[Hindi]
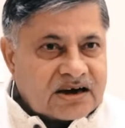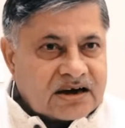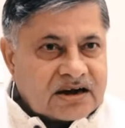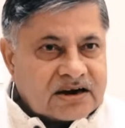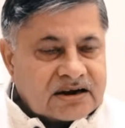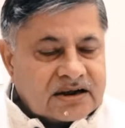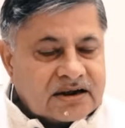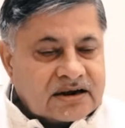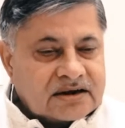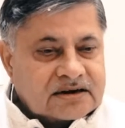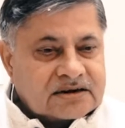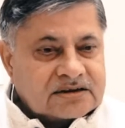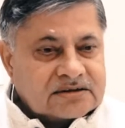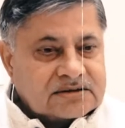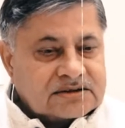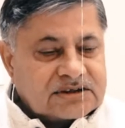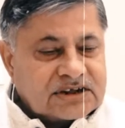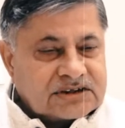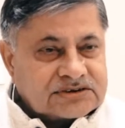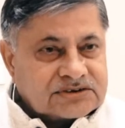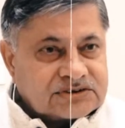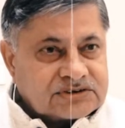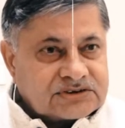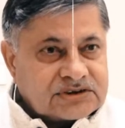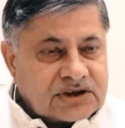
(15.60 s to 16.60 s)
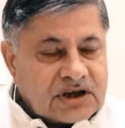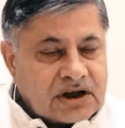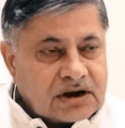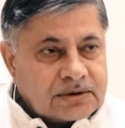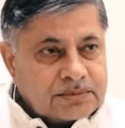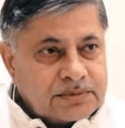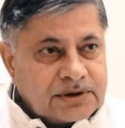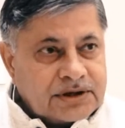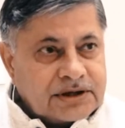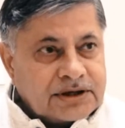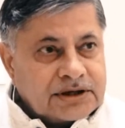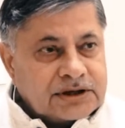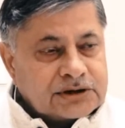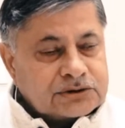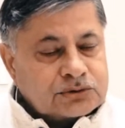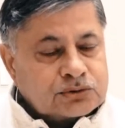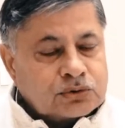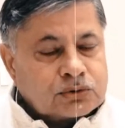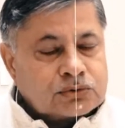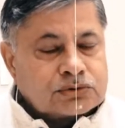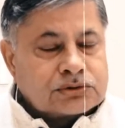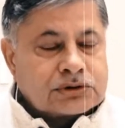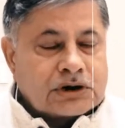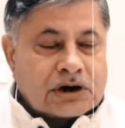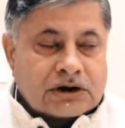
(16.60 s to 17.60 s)
का रेट दस साल में एक
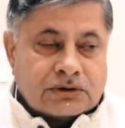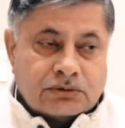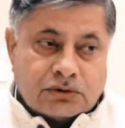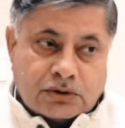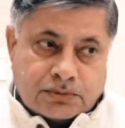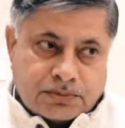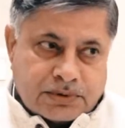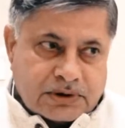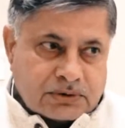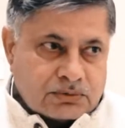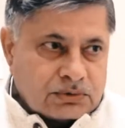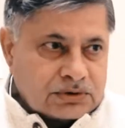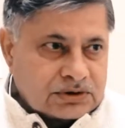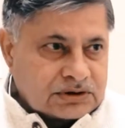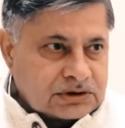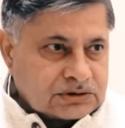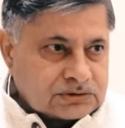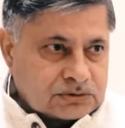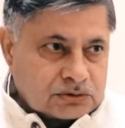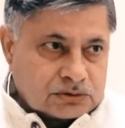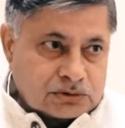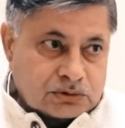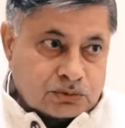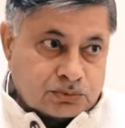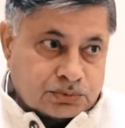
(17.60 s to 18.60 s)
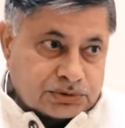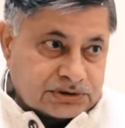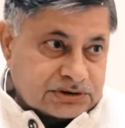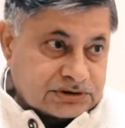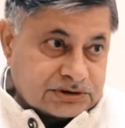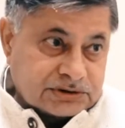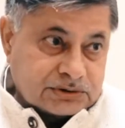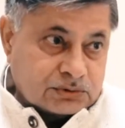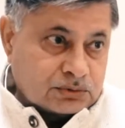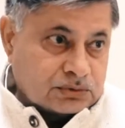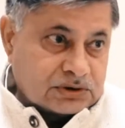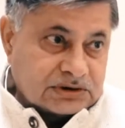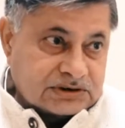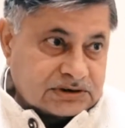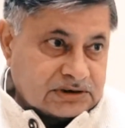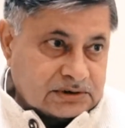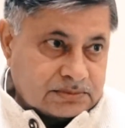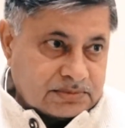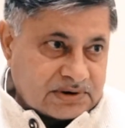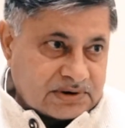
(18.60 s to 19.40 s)
सौ तिरानवे रुपये क्विंटल चौधरी उपेंद्र सिंह हुड्डा जी ने